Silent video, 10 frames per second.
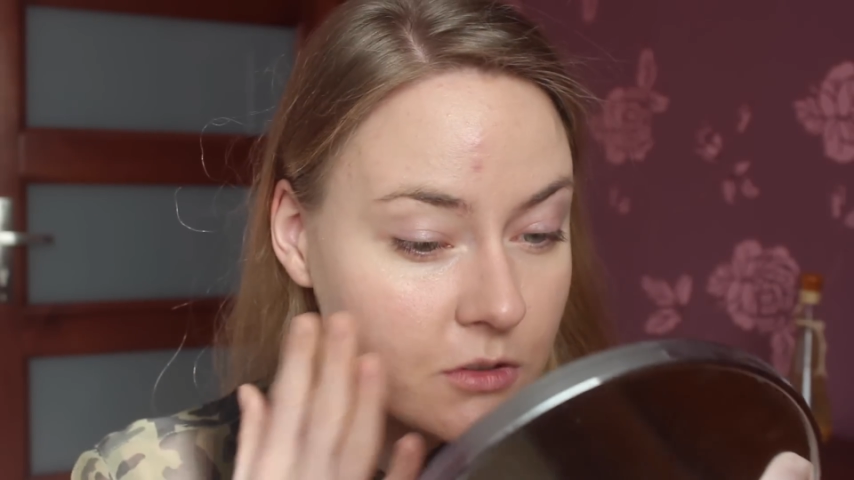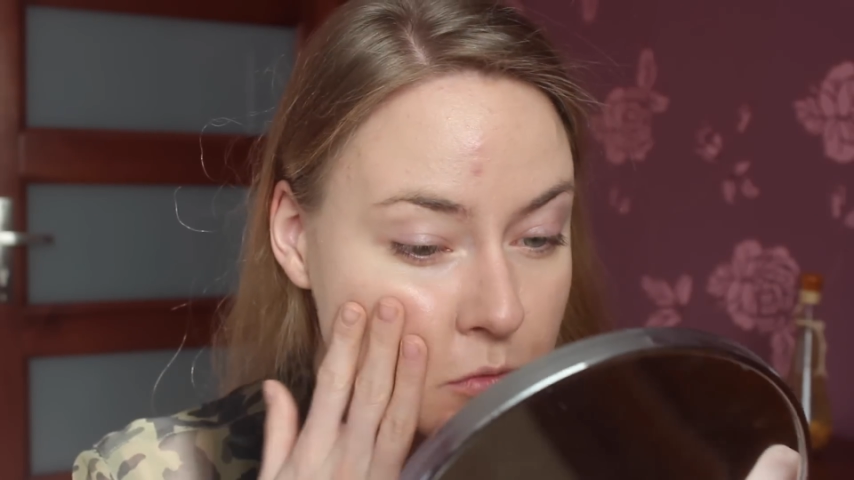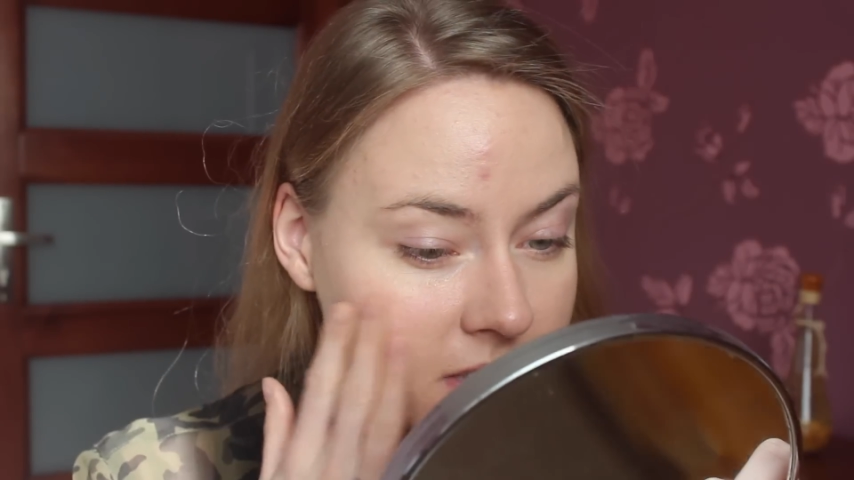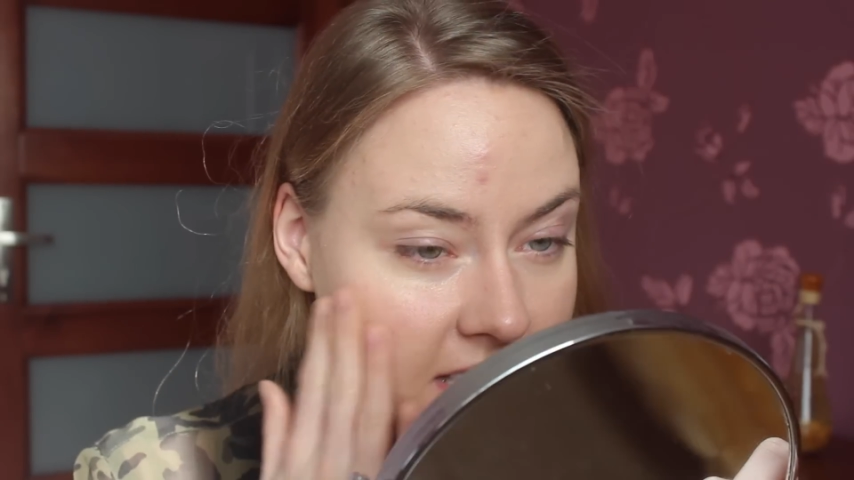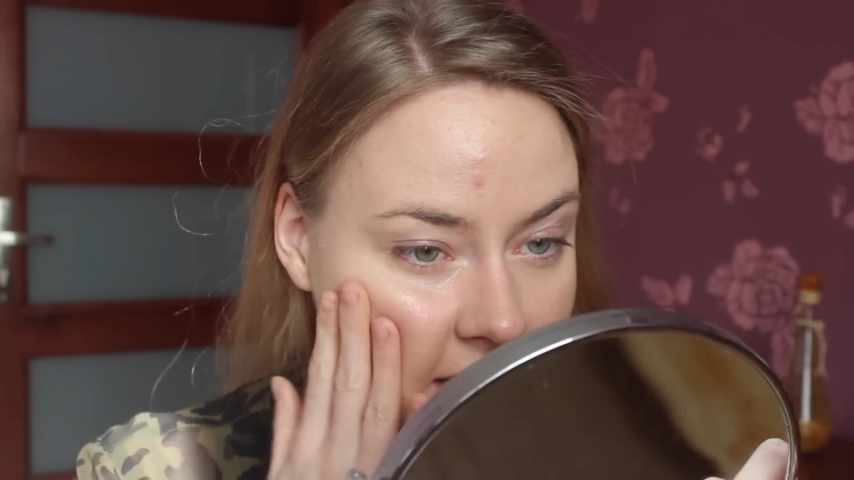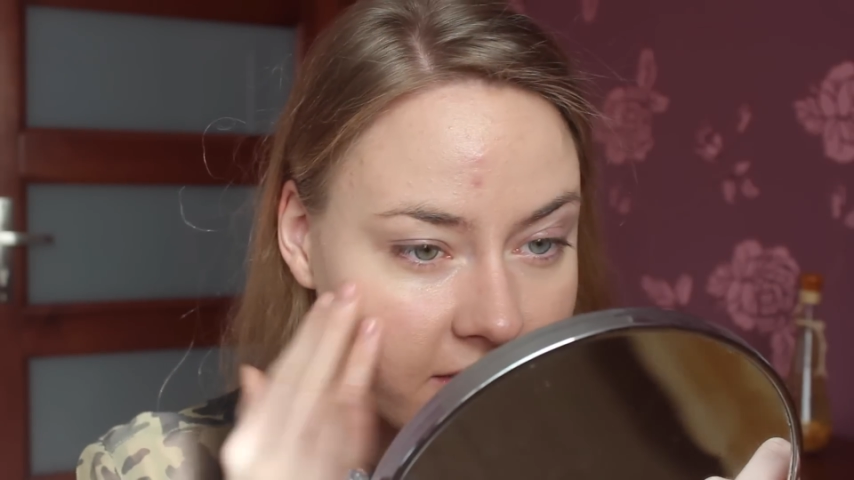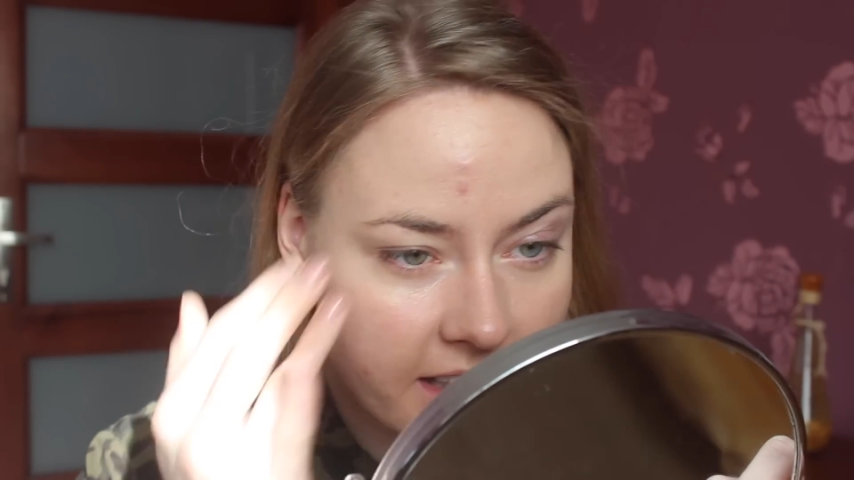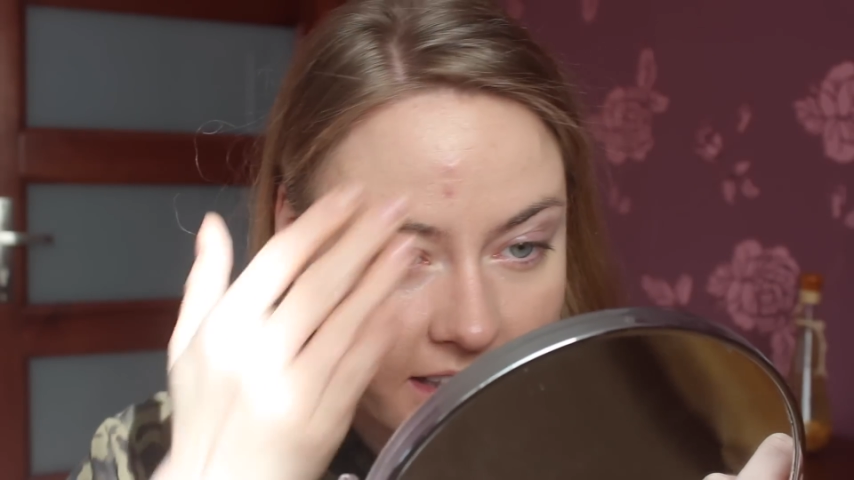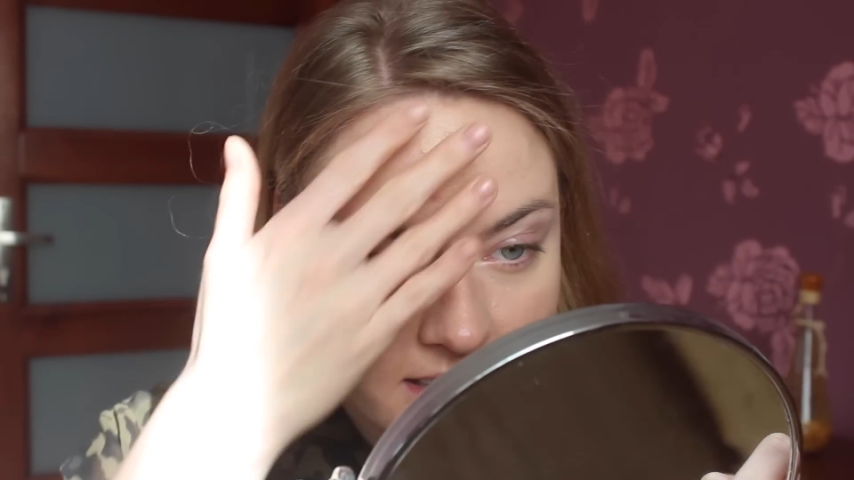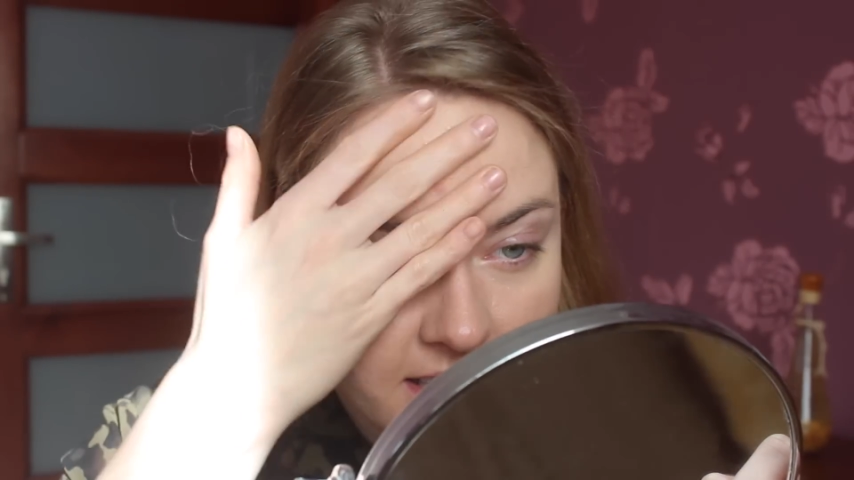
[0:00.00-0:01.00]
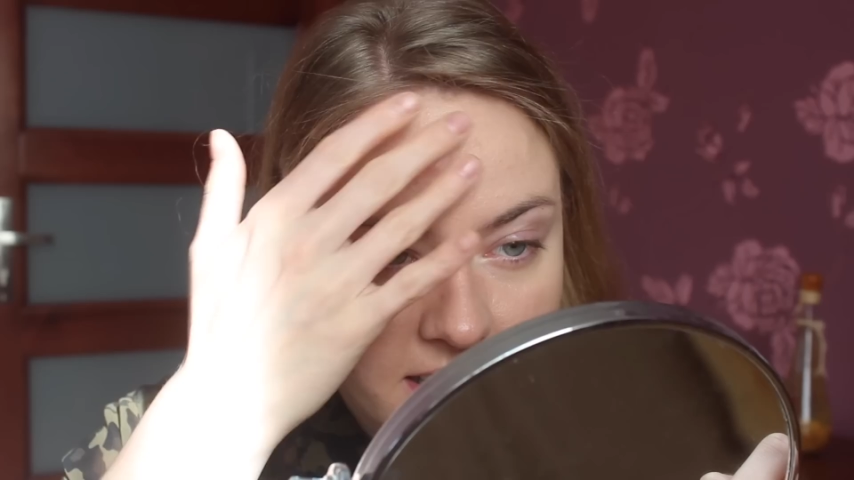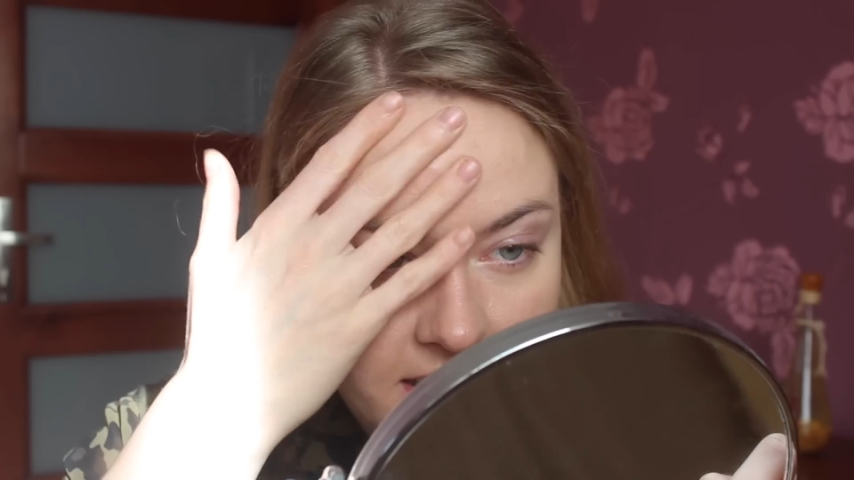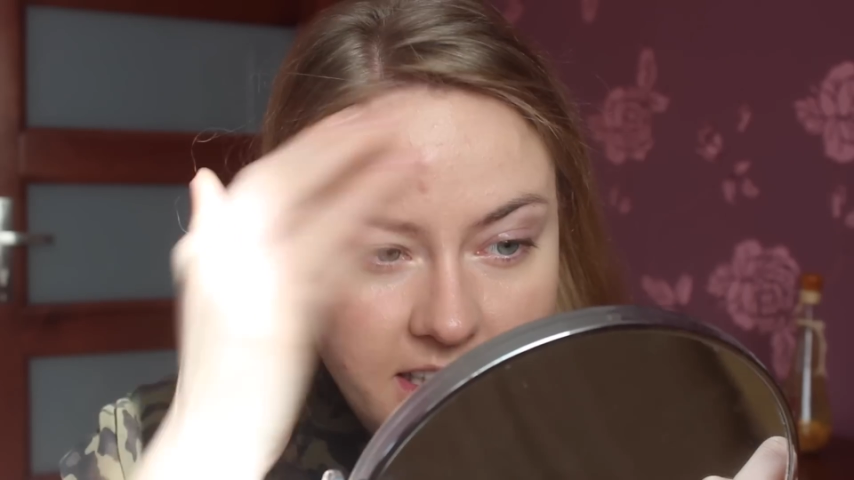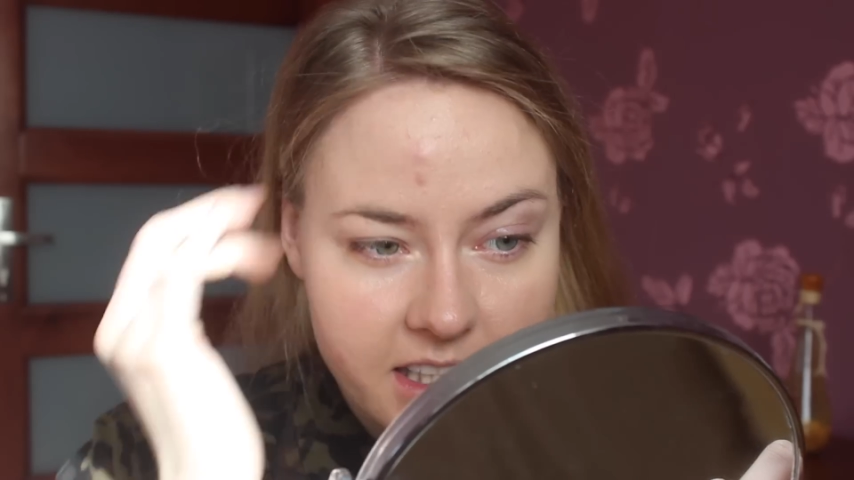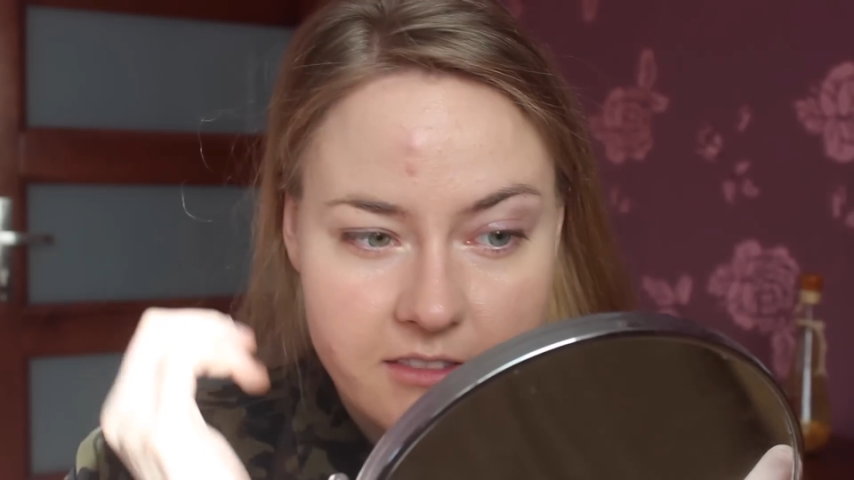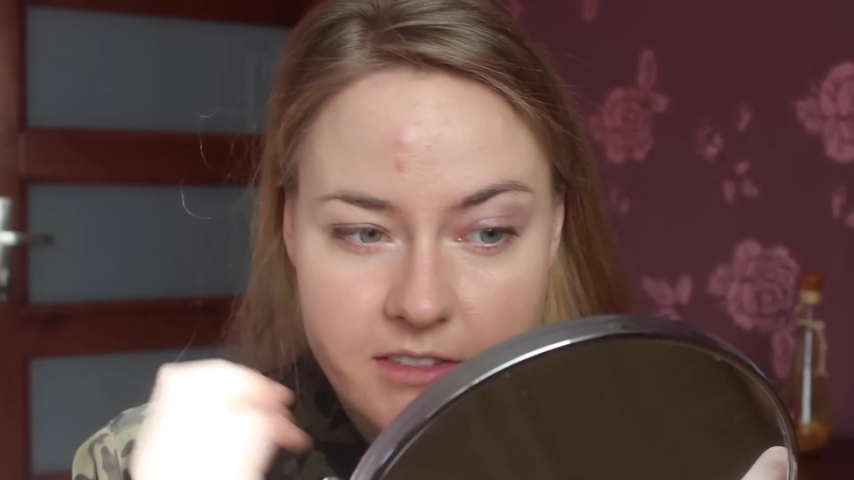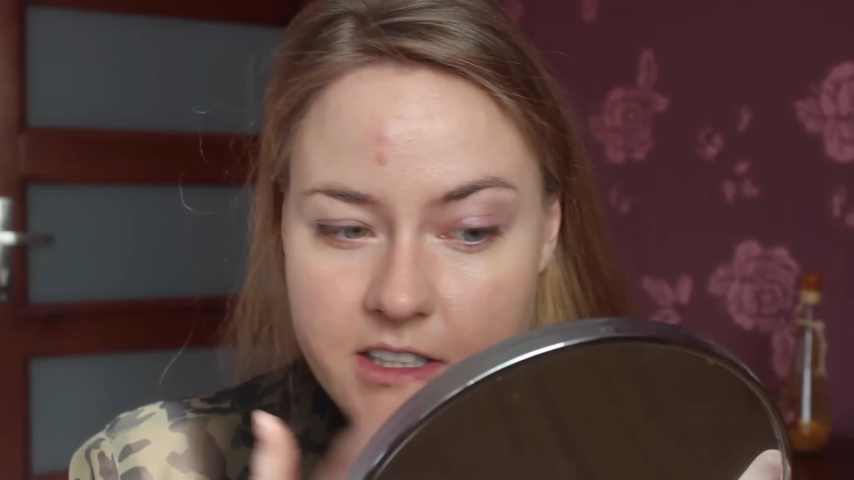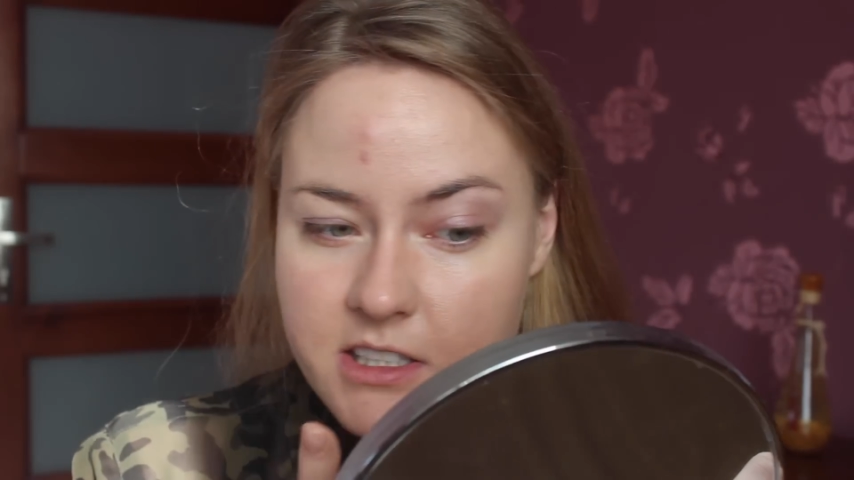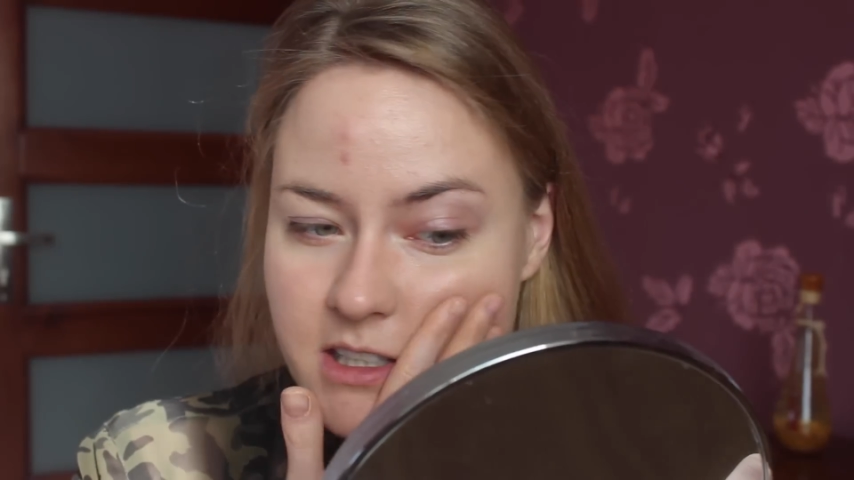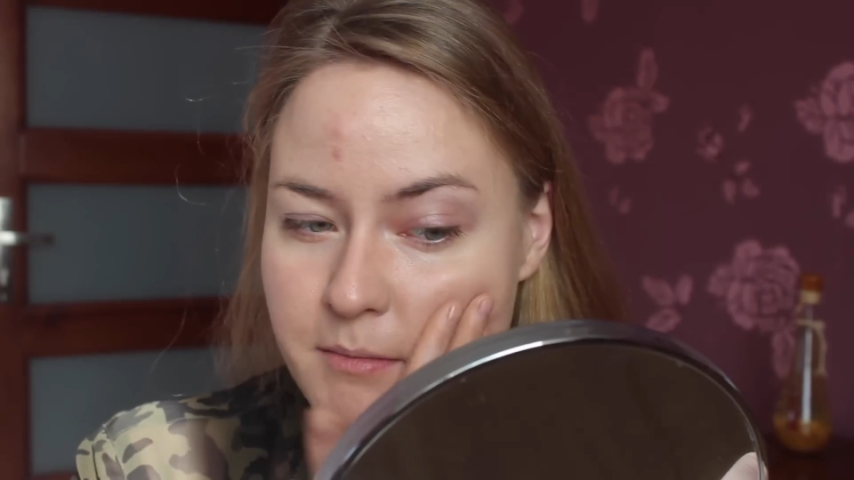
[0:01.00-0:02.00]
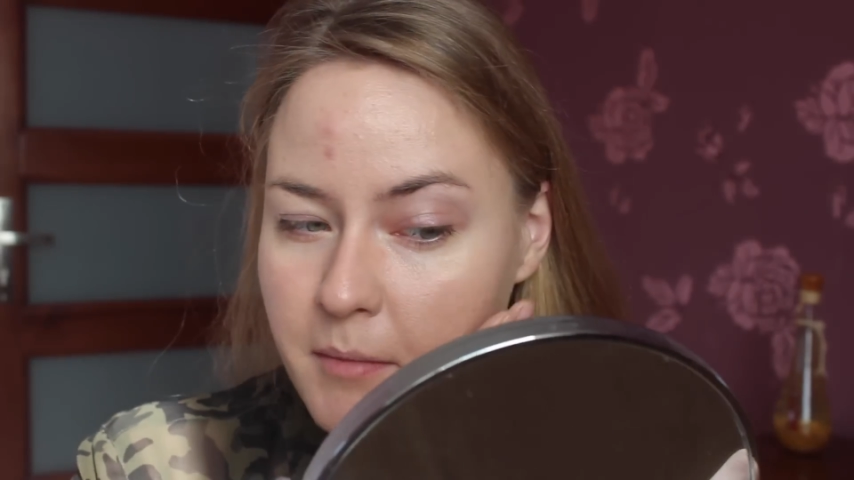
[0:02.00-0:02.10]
tłustawę i właśnie